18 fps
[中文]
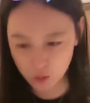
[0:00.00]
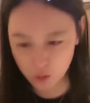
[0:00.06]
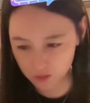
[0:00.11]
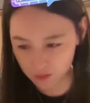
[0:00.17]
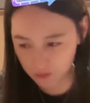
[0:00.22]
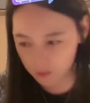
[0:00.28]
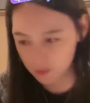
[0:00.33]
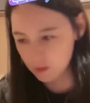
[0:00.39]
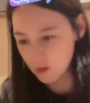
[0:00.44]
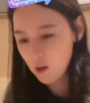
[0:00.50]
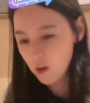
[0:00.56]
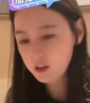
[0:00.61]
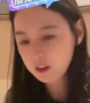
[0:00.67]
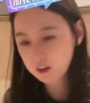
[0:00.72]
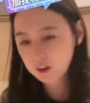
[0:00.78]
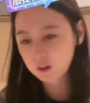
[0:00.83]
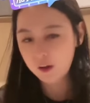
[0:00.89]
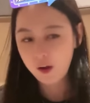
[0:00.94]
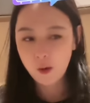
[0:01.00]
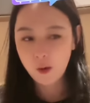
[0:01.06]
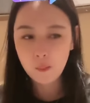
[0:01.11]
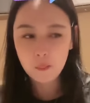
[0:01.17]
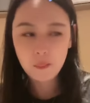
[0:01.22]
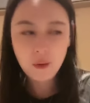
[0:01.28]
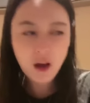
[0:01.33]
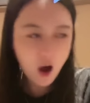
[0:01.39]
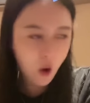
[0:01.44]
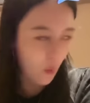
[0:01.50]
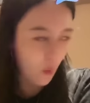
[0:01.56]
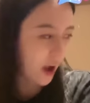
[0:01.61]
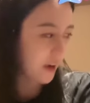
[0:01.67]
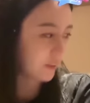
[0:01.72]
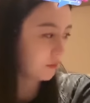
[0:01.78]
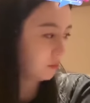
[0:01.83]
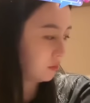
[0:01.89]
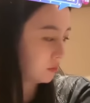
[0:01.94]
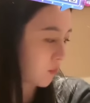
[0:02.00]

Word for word: 有，不好玩，